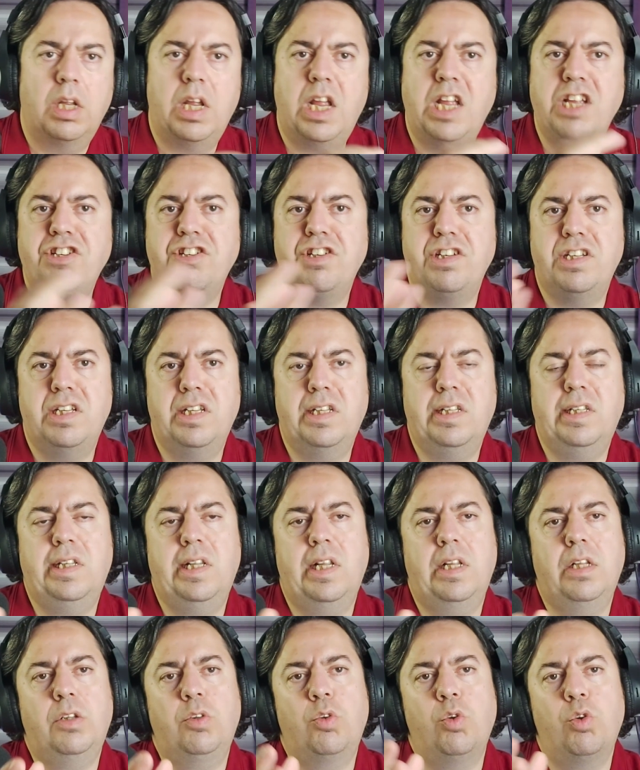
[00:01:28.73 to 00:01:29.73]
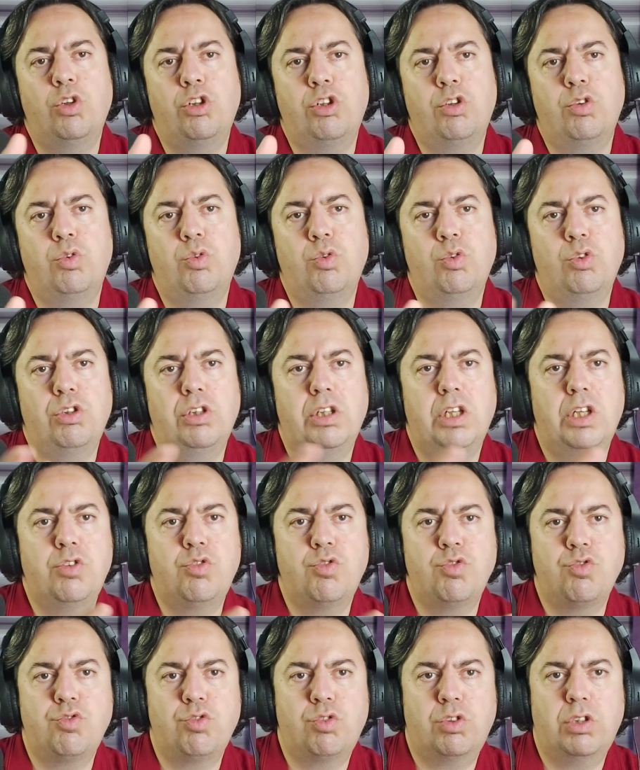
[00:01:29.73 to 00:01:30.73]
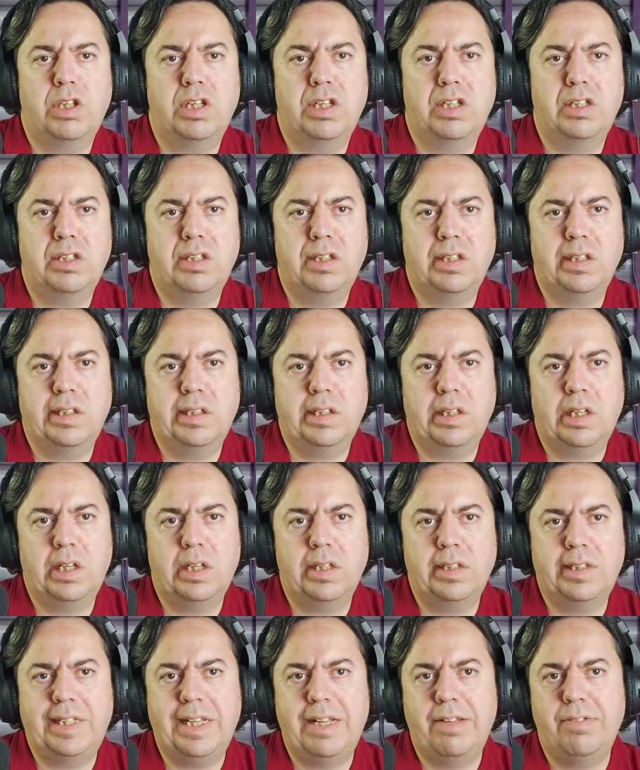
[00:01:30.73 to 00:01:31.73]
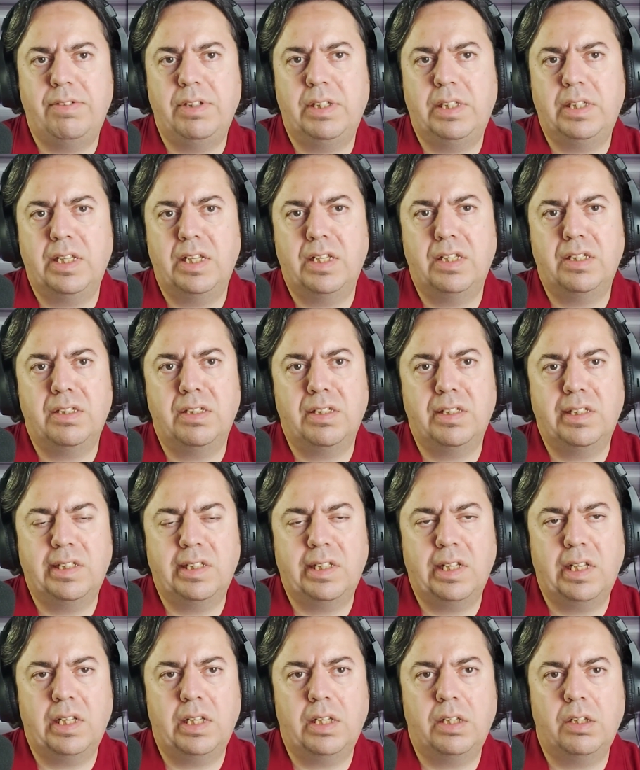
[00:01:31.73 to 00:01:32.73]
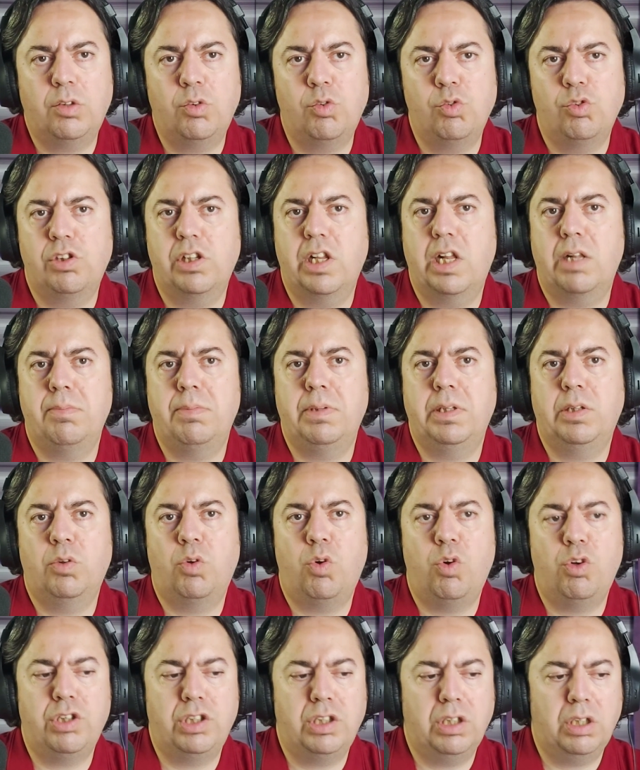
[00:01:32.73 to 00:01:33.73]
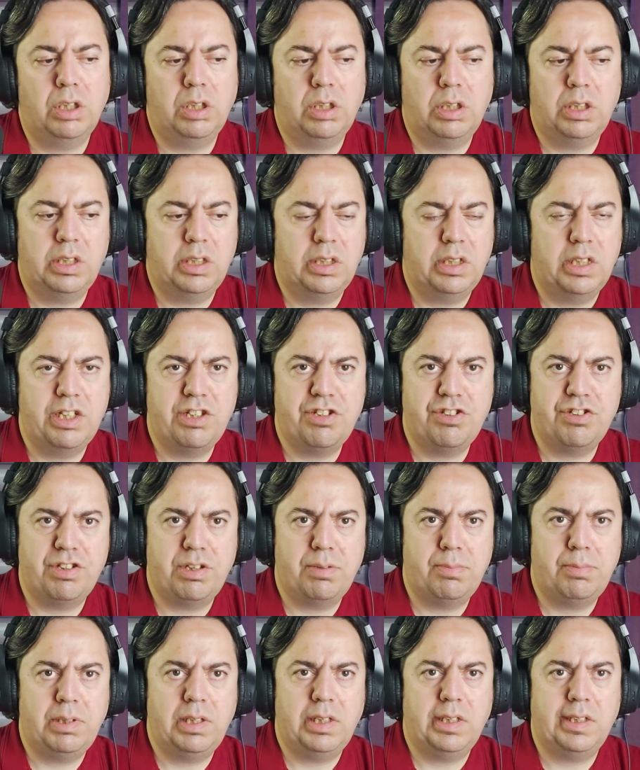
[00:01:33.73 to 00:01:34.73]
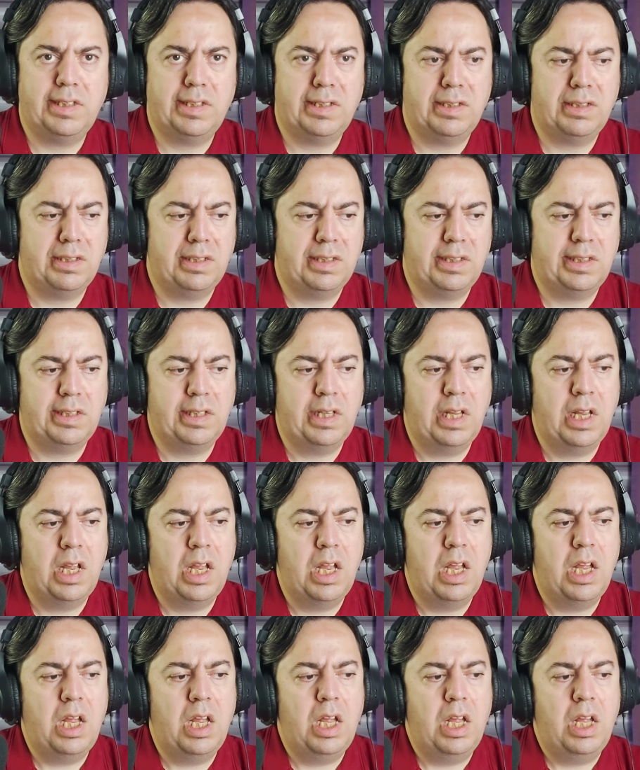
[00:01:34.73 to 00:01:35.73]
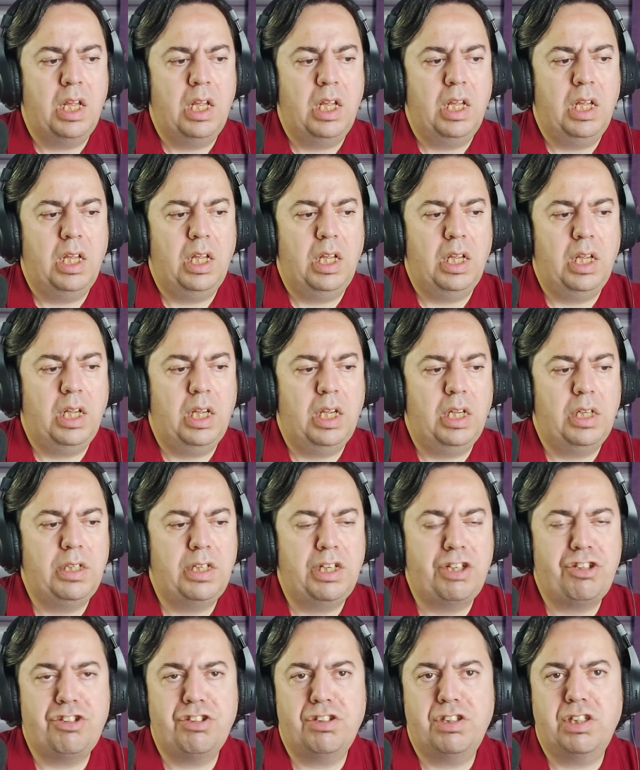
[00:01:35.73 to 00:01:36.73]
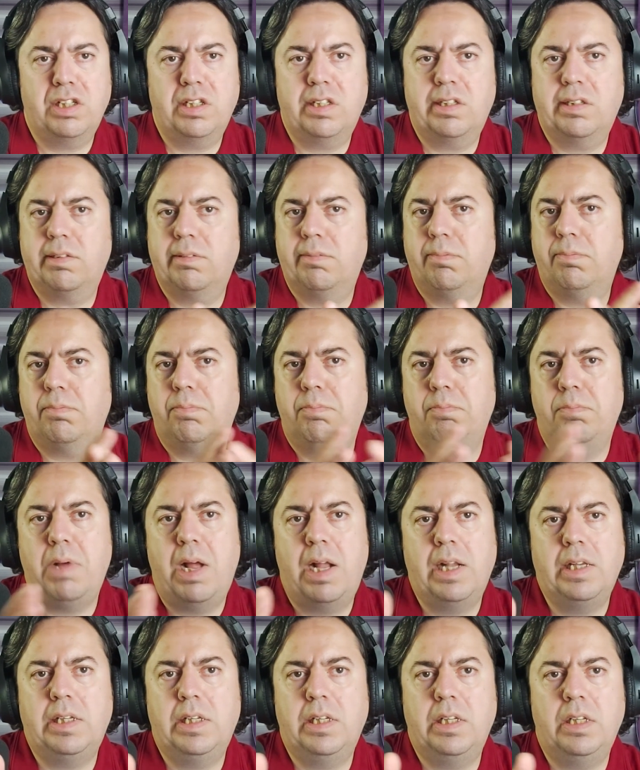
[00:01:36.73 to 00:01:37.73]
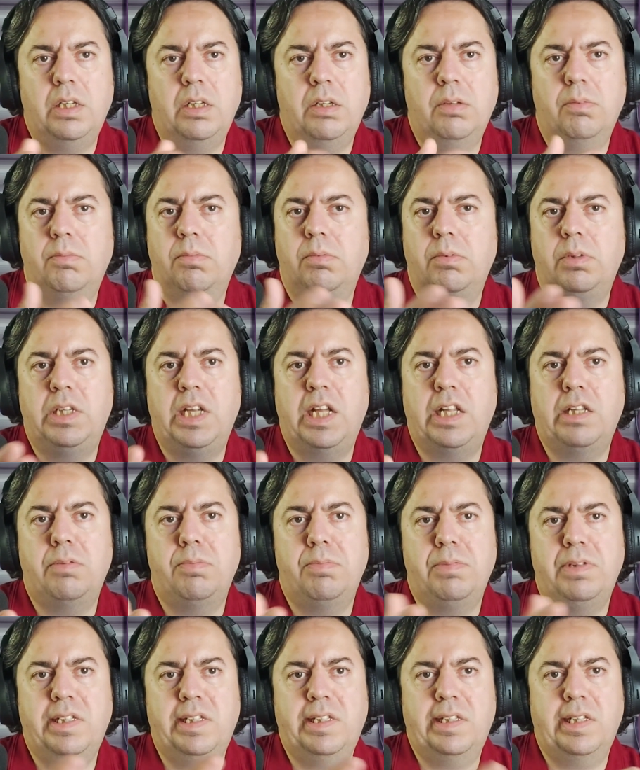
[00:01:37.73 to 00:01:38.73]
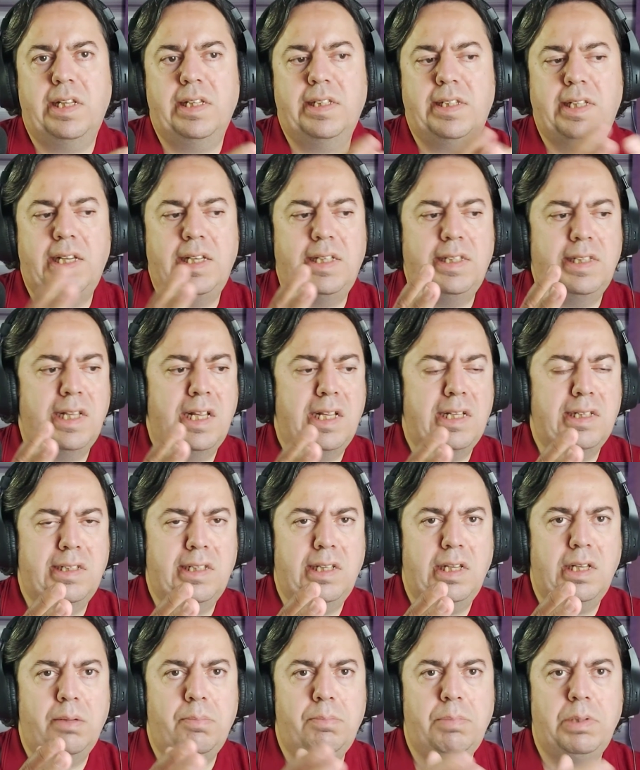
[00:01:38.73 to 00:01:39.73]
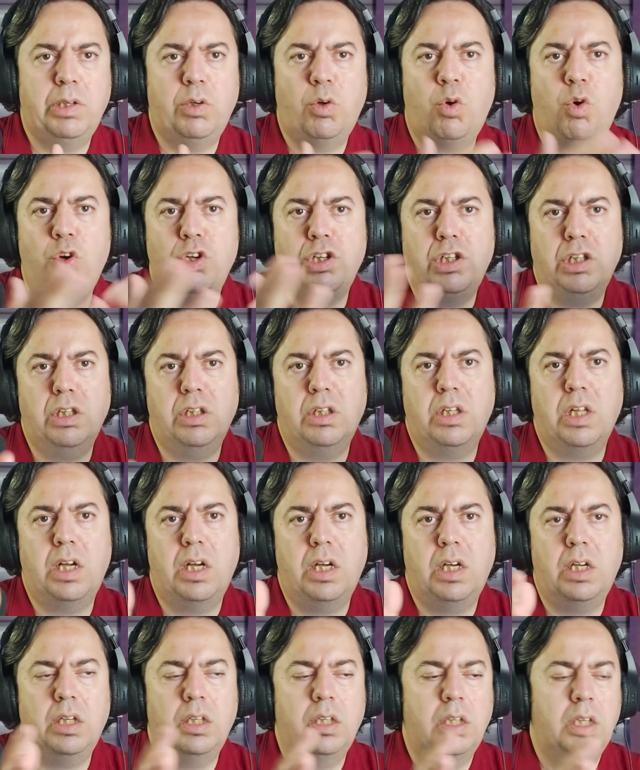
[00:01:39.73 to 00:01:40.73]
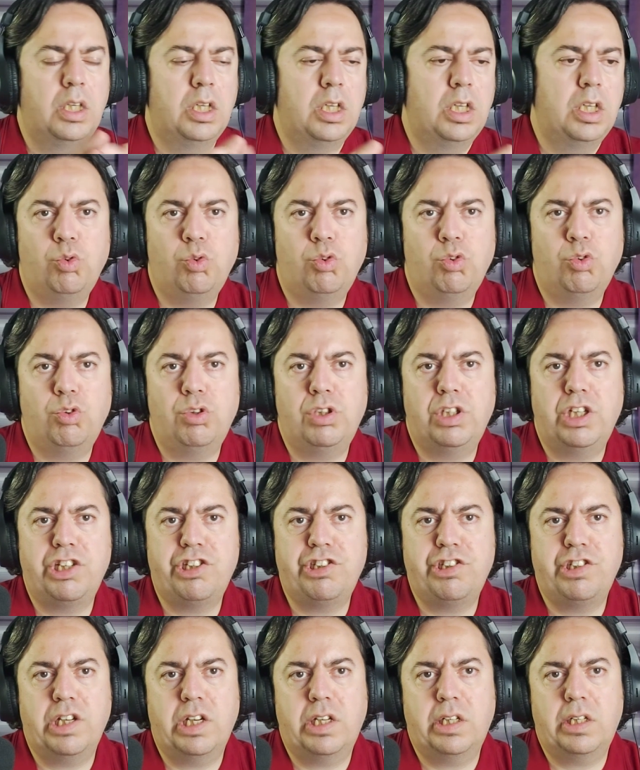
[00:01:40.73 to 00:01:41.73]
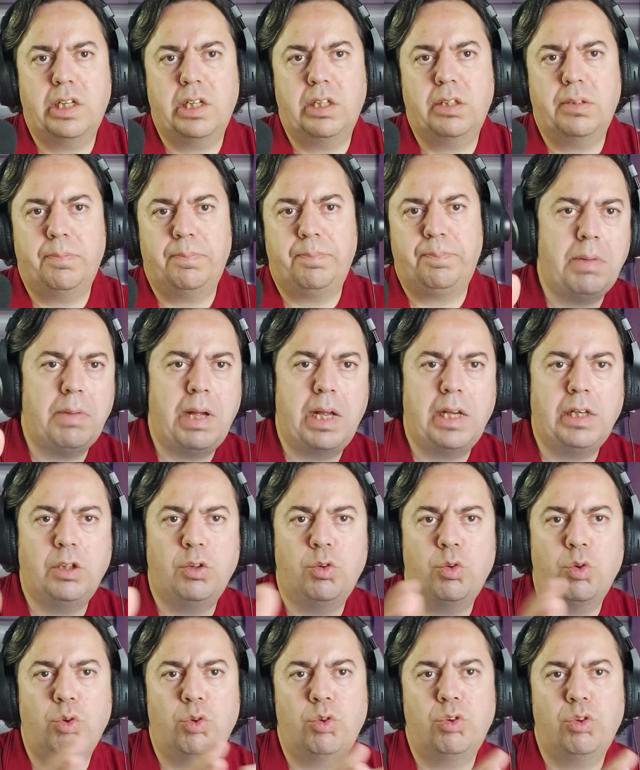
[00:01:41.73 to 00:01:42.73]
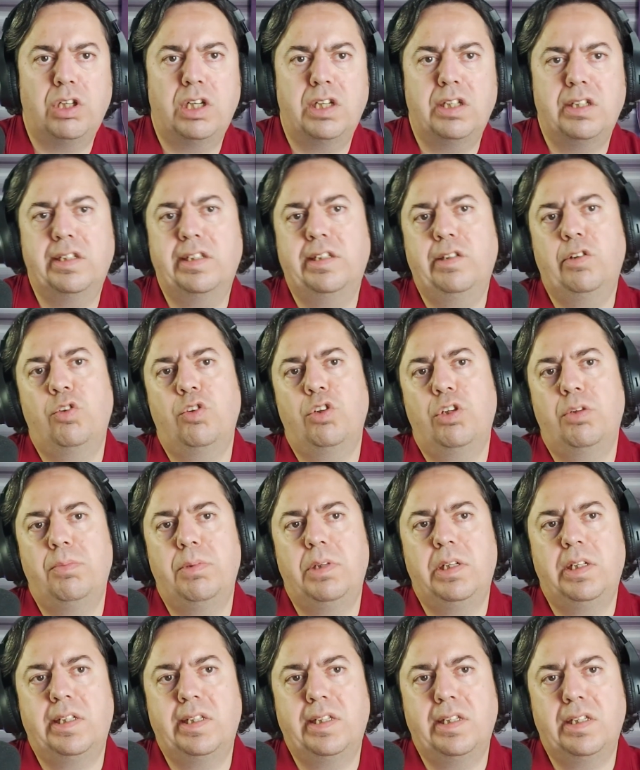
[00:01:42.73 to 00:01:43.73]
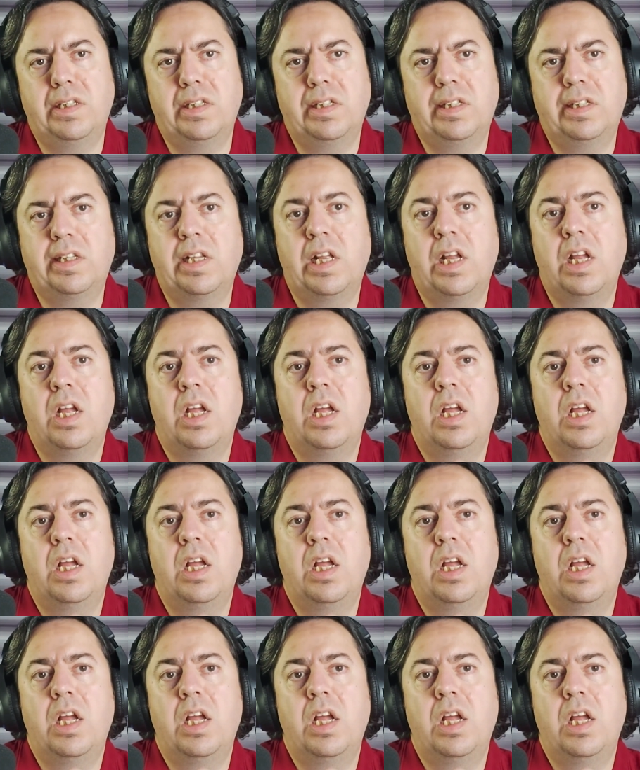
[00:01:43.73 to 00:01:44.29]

eşinizle, dostunuzla, çocuklarınızla, sevdiklerinizle güzel bir 10 yıl geçirebilirsiniz. Ee, yaşınız belki 70 80'se bir 10 yıl daha uzun yaşayarak e, belki torunlarınızı görebilirsiniz.